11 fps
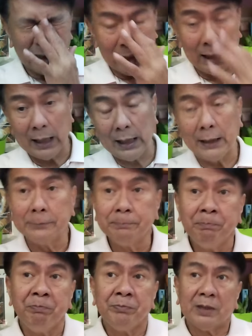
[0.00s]
Uh,
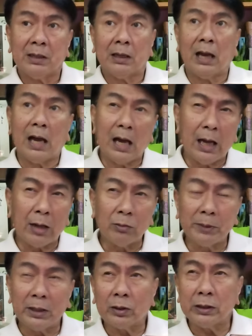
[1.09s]
uh, kung
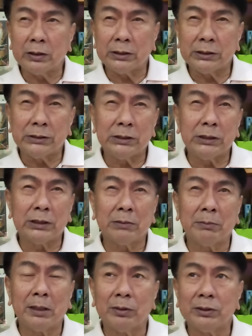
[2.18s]
meron kayong nadidinig ng
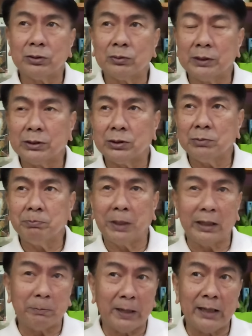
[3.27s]
mga kwento-kwento,
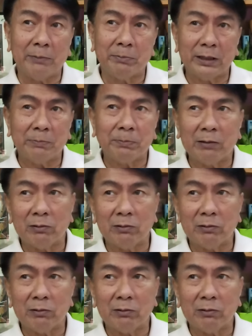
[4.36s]
verify, verify.